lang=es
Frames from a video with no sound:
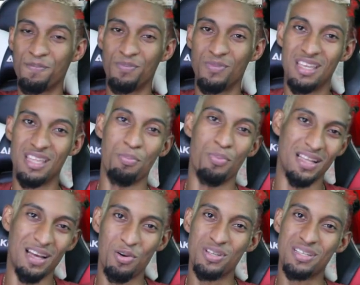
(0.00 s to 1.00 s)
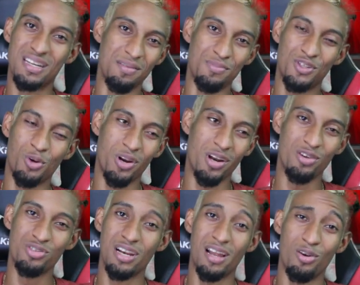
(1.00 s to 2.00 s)
Y después tengo streams torneos
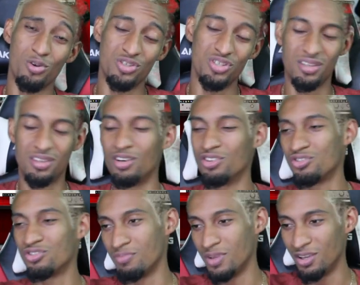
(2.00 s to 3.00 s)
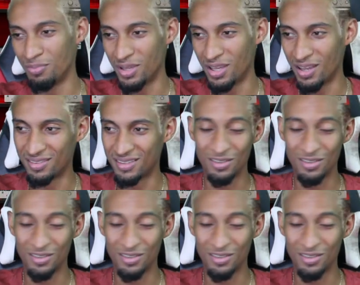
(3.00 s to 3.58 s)
en la noche. Dios mío, mi gente.